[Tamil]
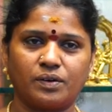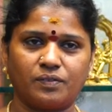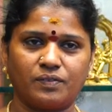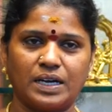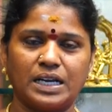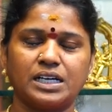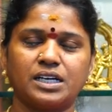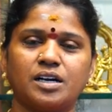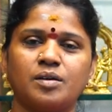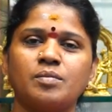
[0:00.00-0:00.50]

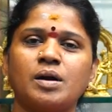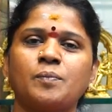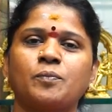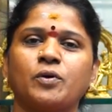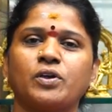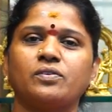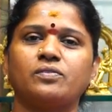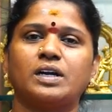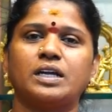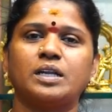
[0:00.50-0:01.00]
வழக்கமாக
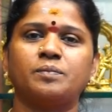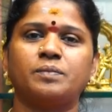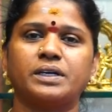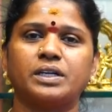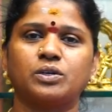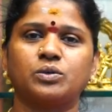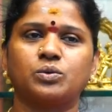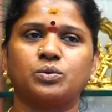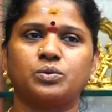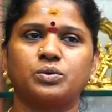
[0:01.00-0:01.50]
போய்
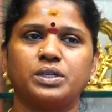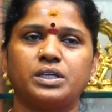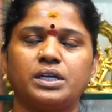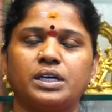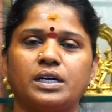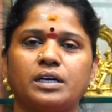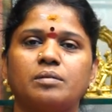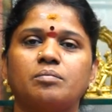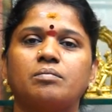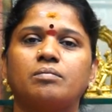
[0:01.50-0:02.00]

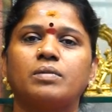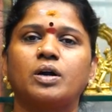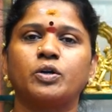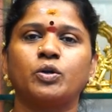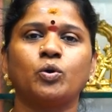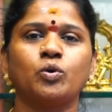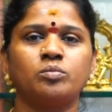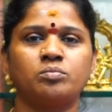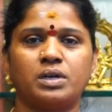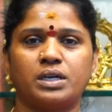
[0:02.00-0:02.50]
வழிபடக்கூடிய
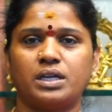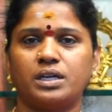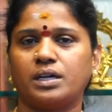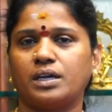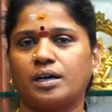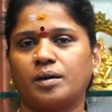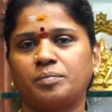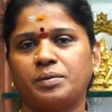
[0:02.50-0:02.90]
மனோன்மணி